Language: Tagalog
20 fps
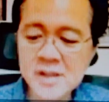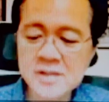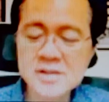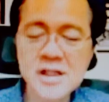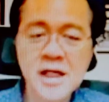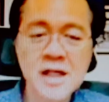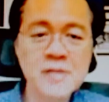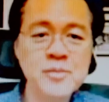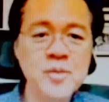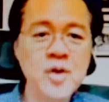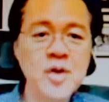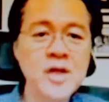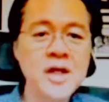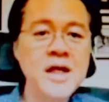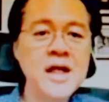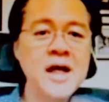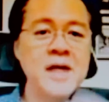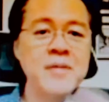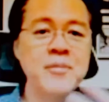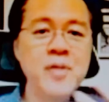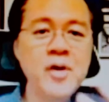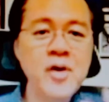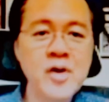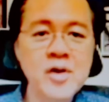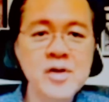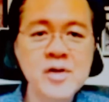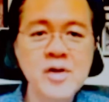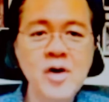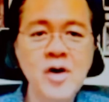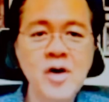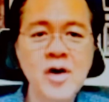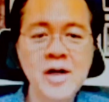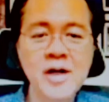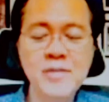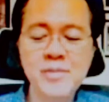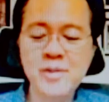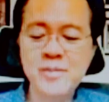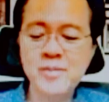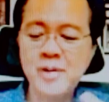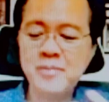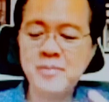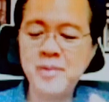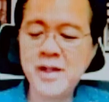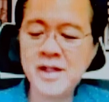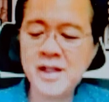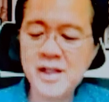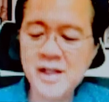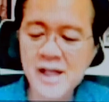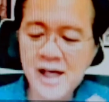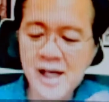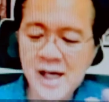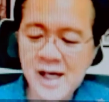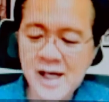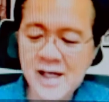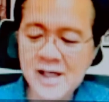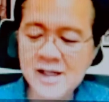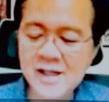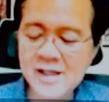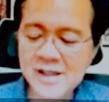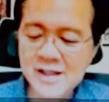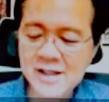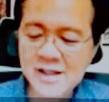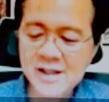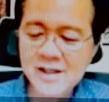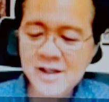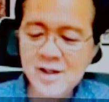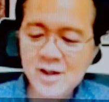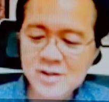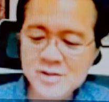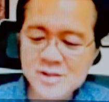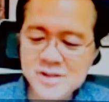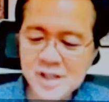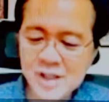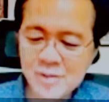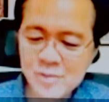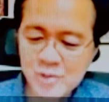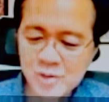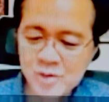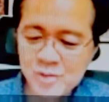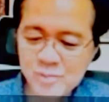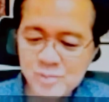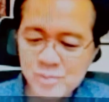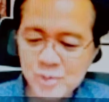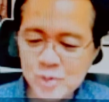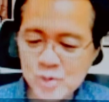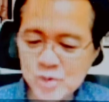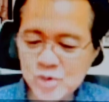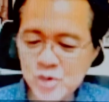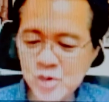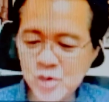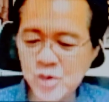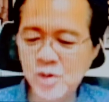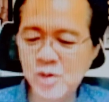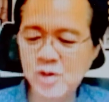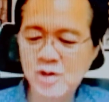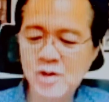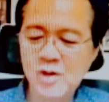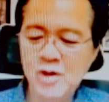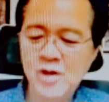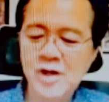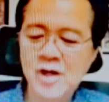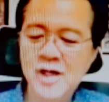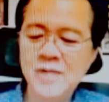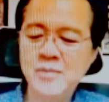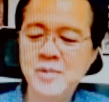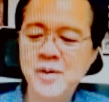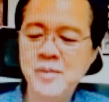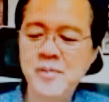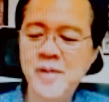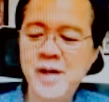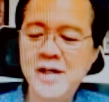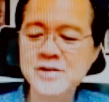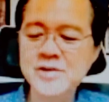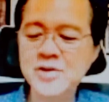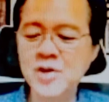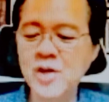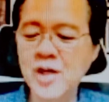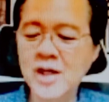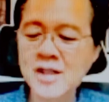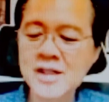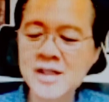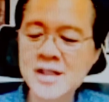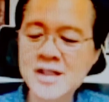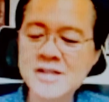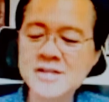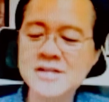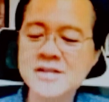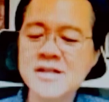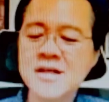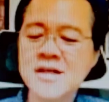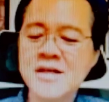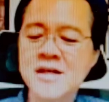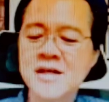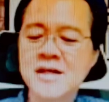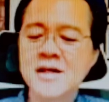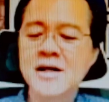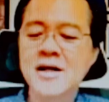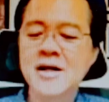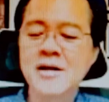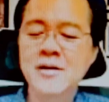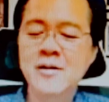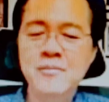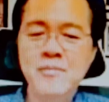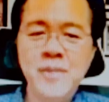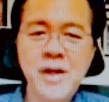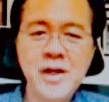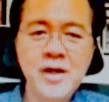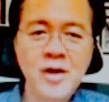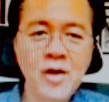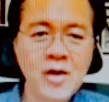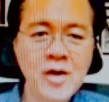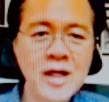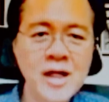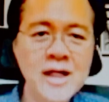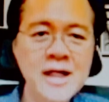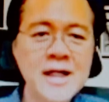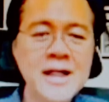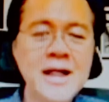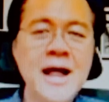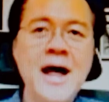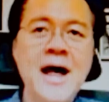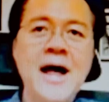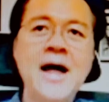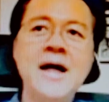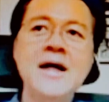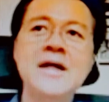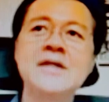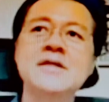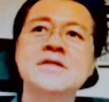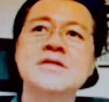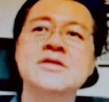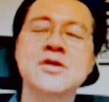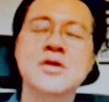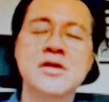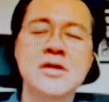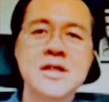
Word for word: Check mo hinga mo. Okay pa ba paghinga? O check mo yung puso. Okay pa ba? So at least, pag okay ka na, so